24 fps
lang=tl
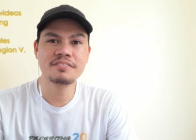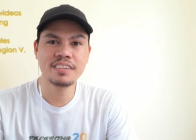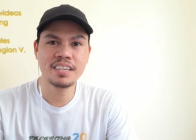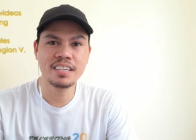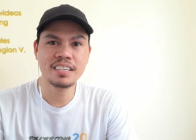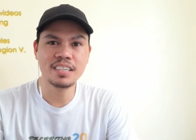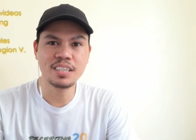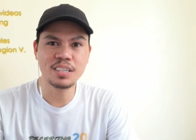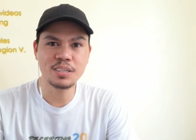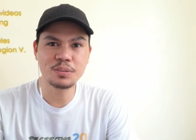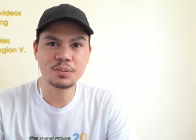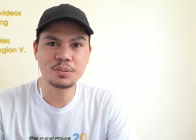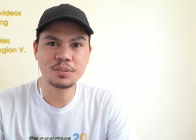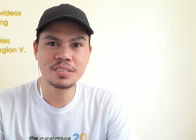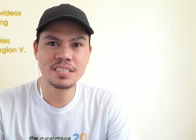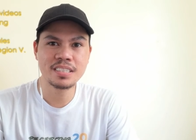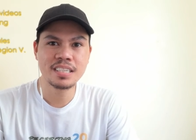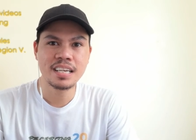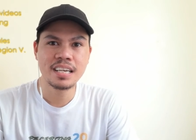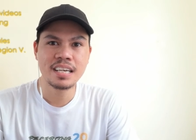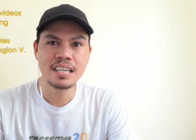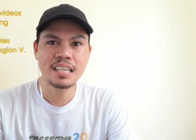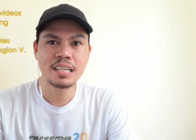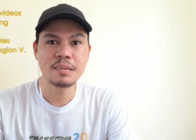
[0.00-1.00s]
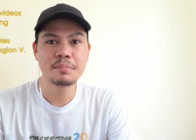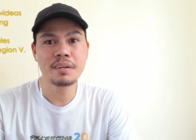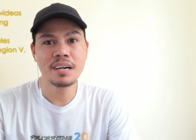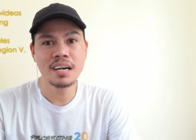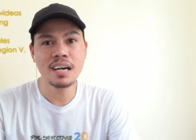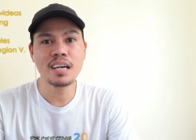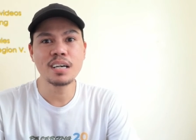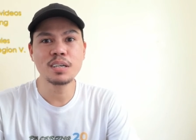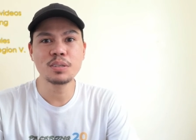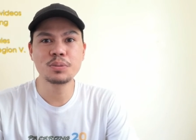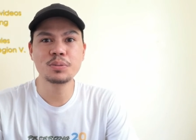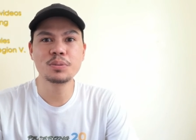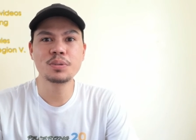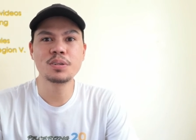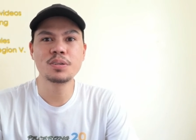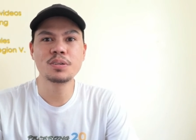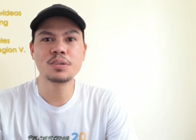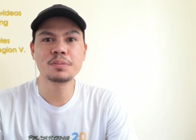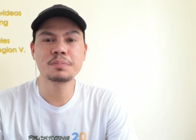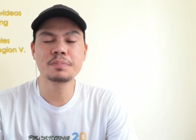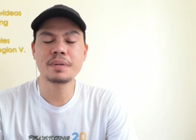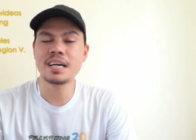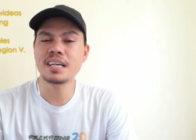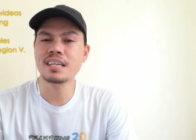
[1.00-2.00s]
videos na
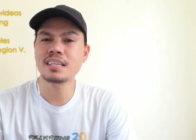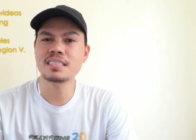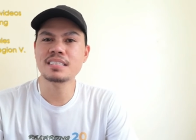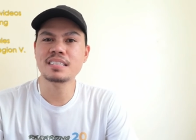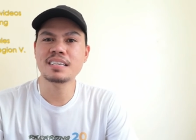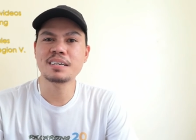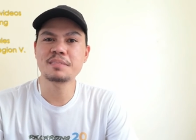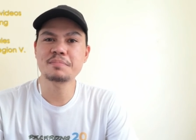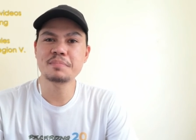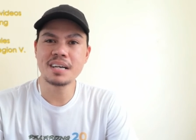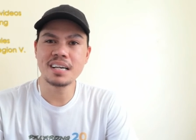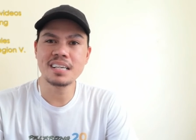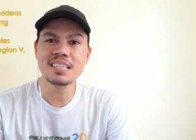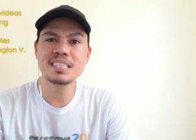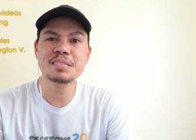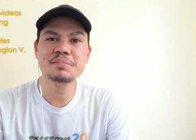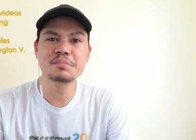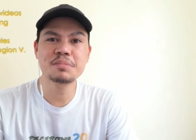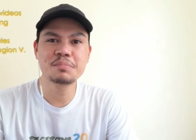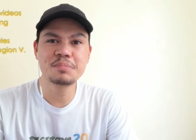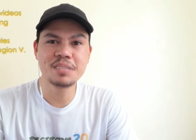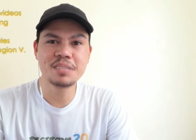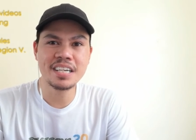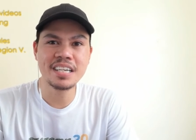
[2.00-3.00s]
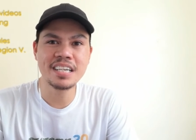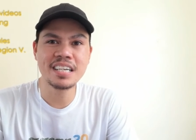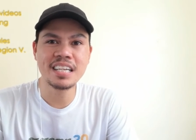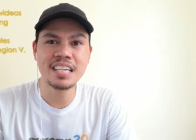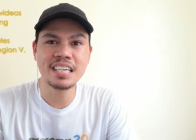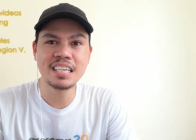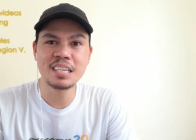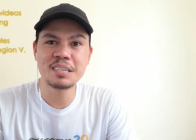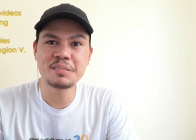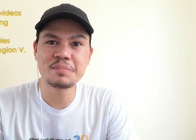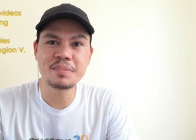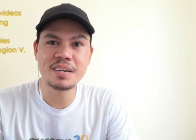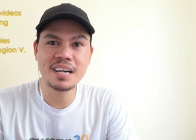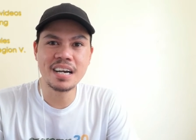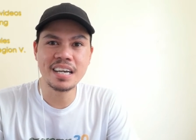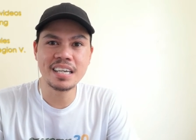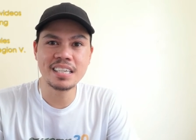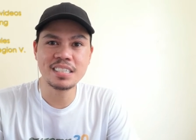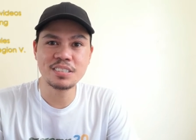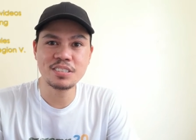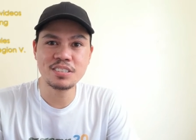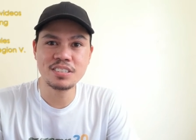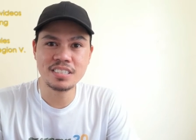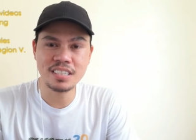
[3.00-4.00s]
makakatulong para sa maximum learning ng mga
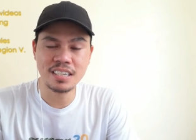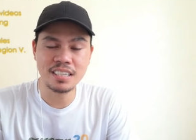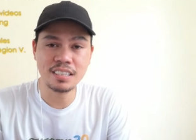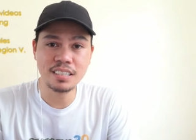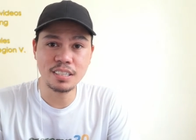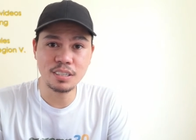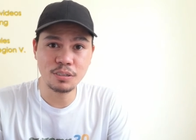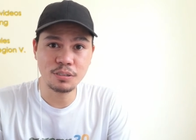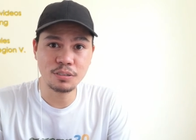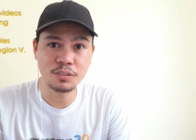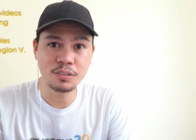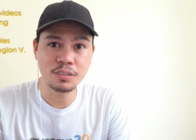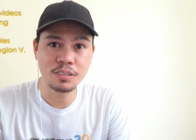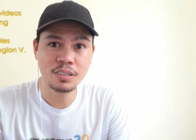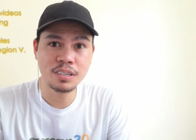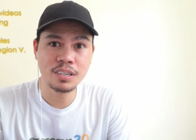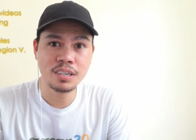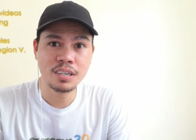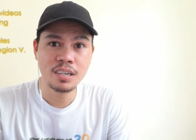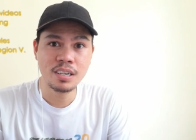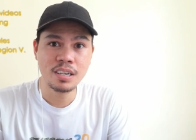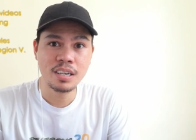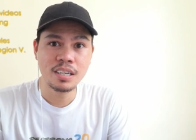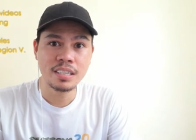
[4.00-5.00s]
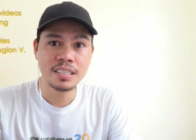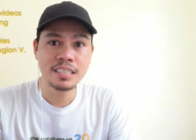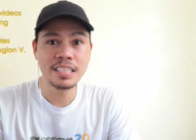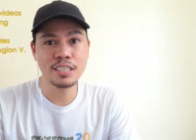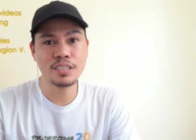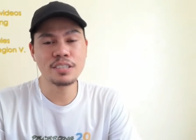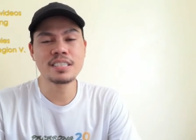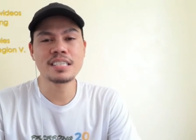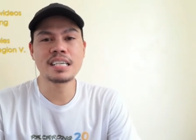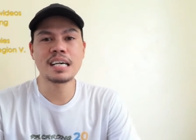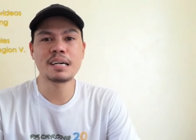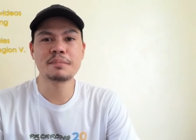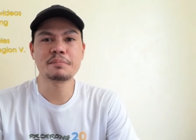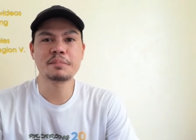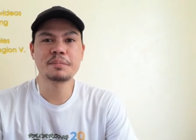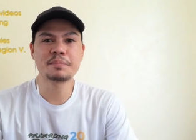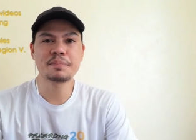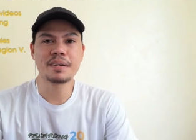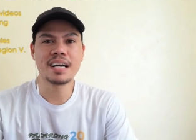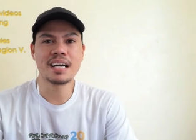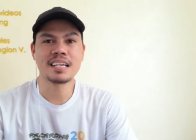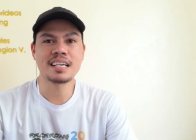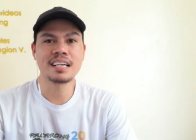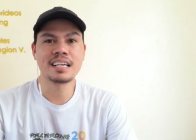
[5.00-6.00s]
estudyante ko dito sa aming
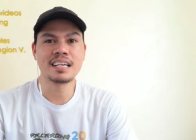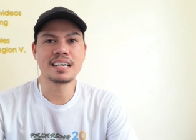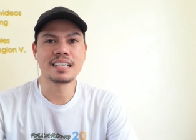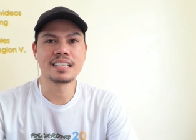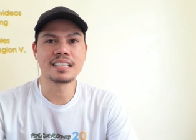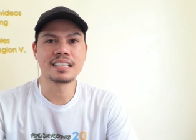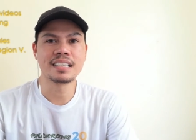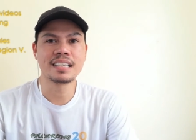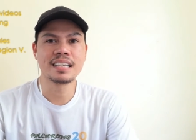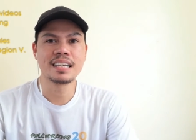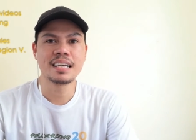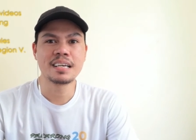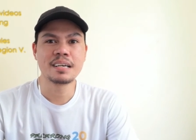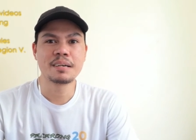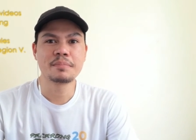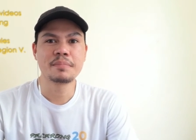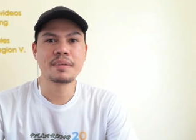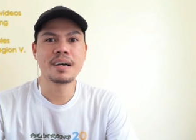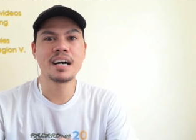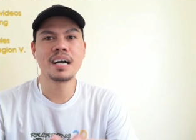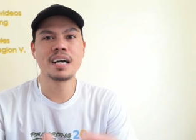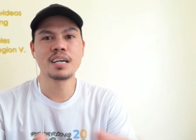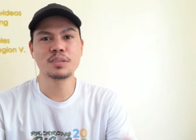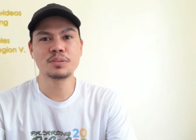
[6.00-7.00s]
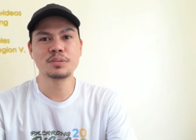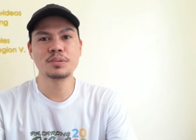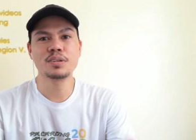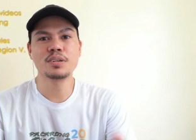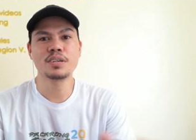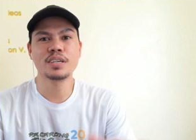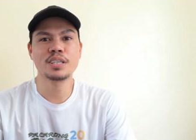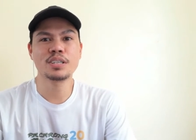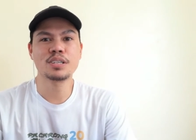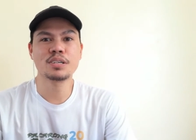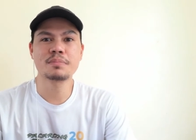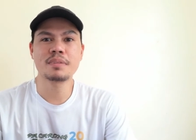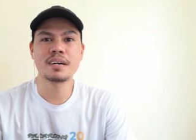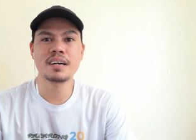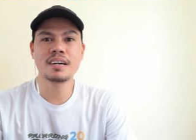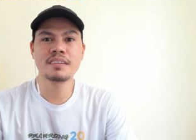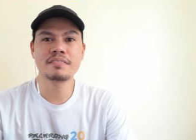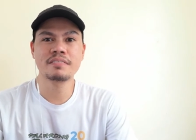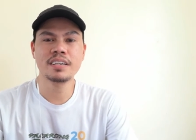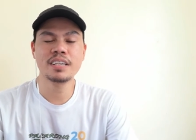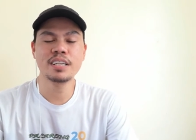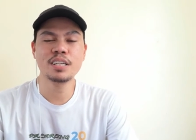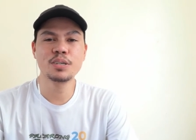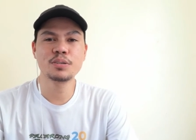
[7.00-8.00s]
paaralan. Makakatulong itong mga
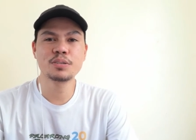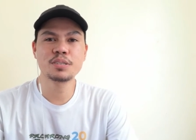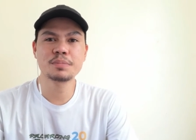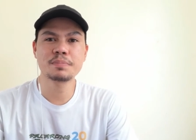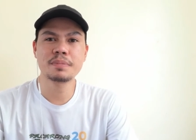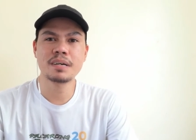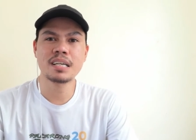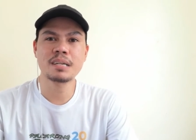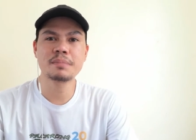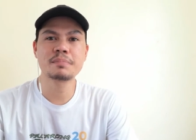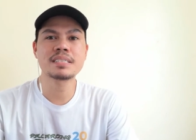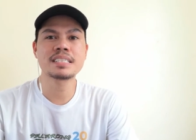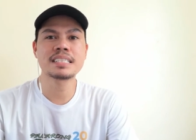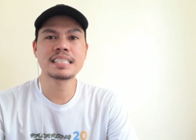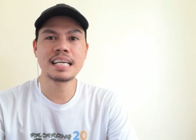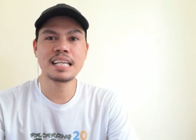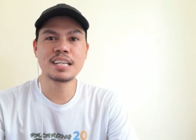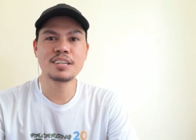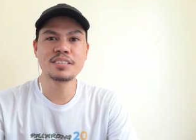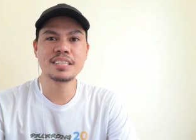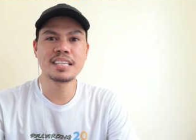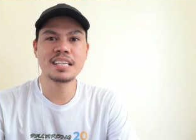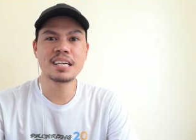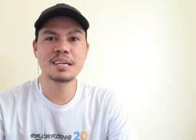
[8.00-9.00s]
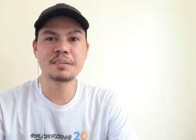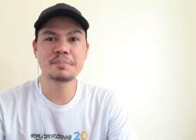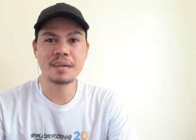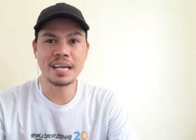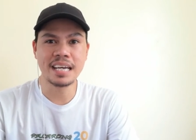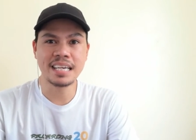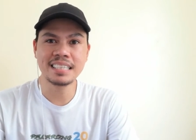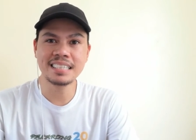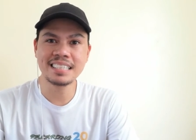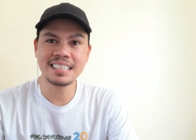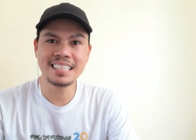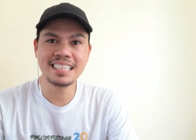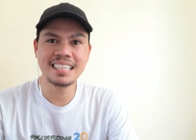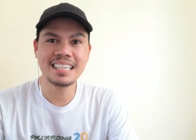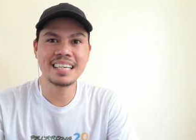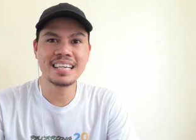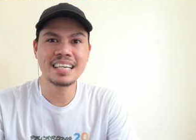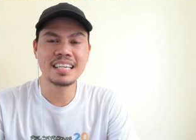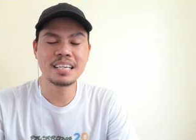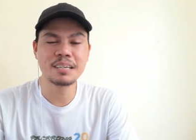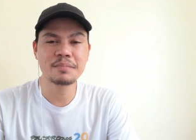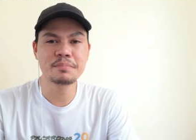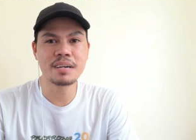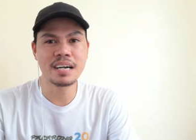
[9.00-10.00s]
videos para mas lalo nilang maintindihan
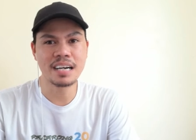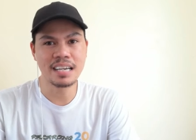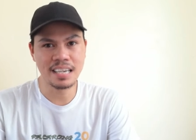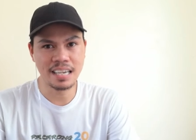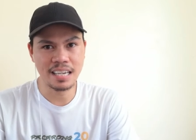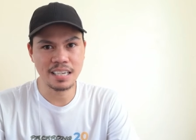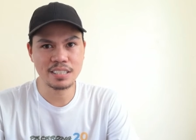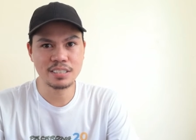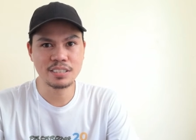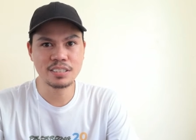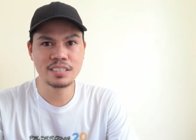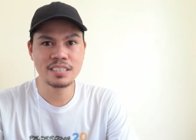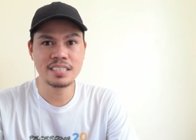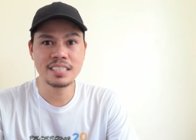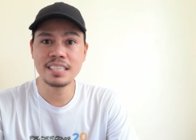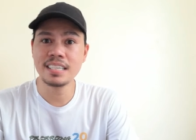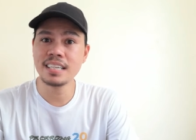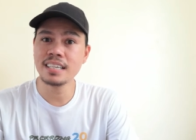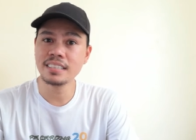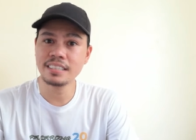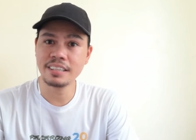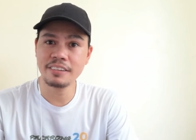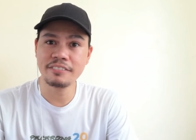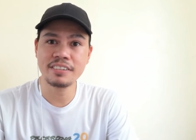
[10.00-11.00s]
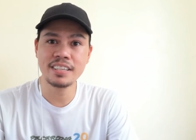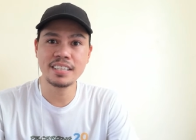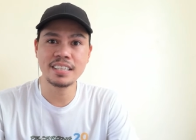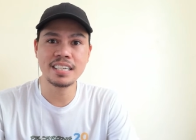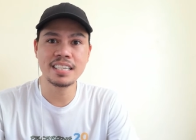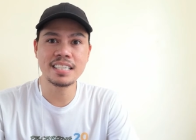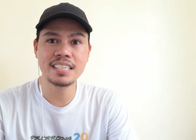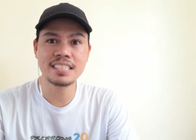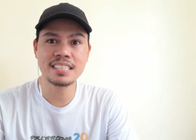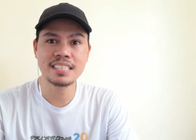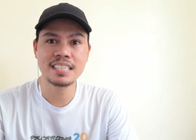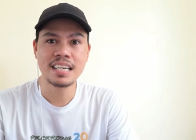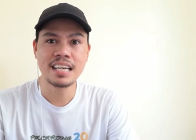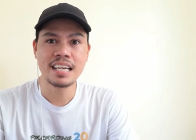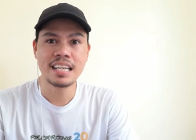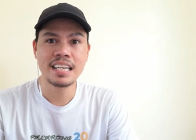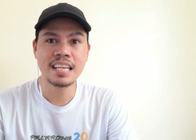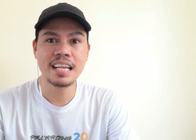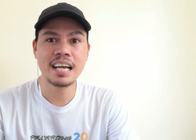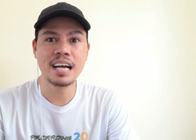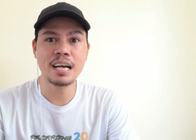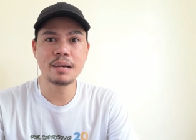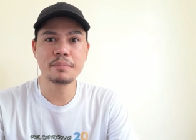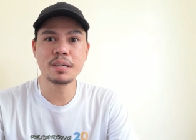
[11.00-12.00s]
ang mga lessons and activities
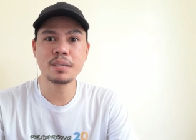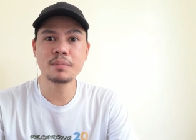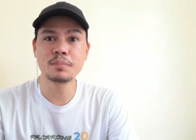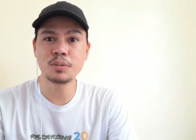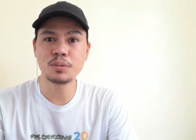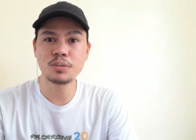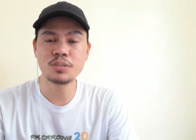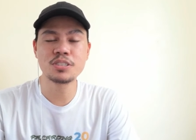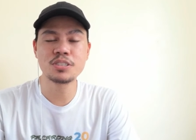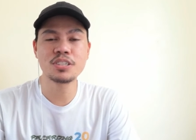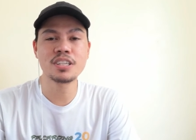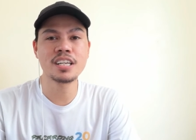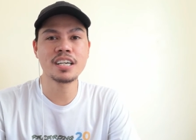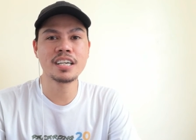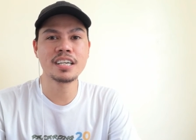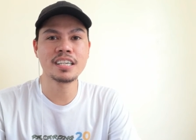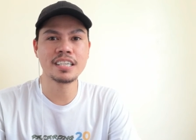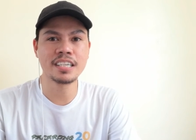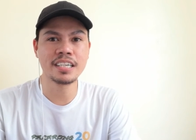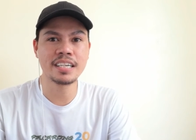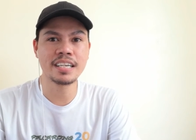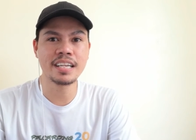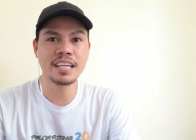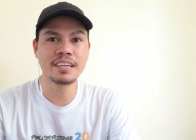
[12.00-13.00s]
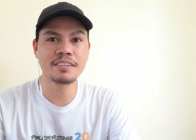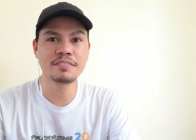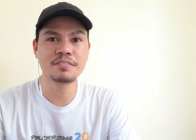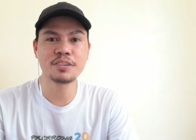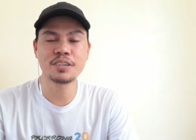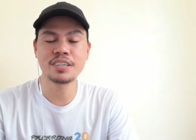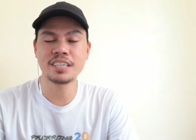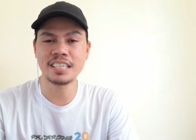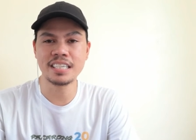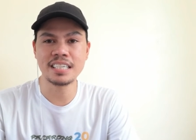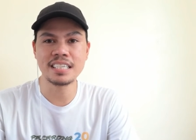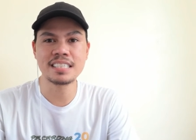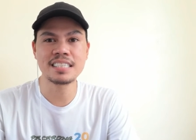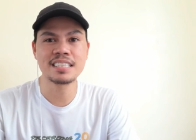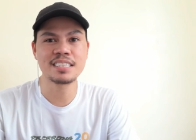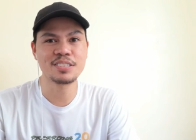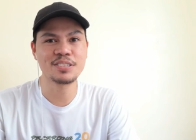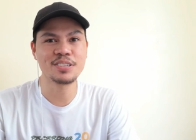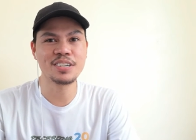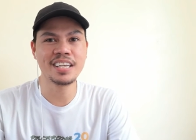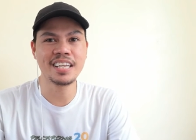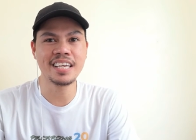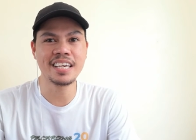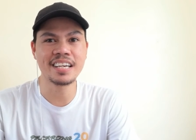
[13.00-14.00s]
ng aming modular learning for this
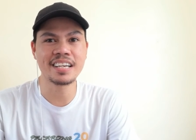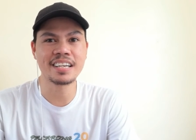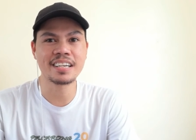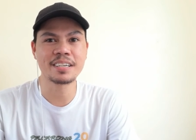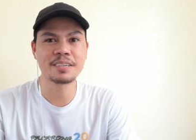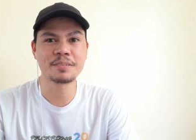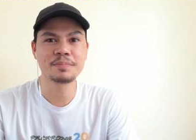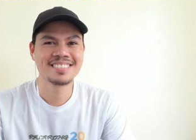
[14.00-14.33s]
school year.